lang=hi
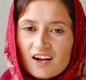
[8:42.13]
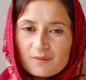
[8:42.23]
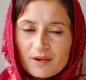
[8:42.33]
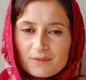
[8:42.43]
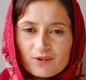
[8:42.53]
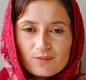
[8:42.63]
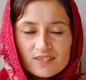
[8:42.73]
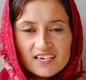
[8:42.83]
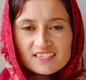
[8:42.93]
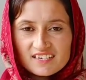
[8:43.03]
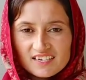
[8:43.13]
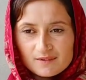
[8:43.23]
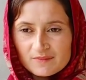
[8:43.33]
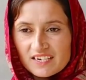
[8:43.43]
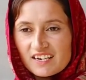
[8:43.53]
हमने आप लोगों को बताया था कि
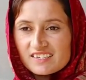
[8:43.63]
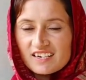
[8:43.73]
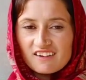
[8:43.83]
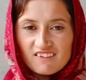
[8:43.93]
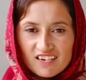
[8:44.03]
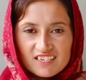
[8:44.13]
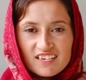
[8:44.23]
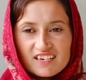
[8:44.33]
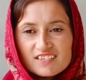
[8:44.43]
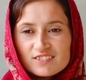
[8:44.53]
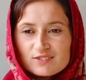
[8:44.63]
हमने लाइट लगवा ली है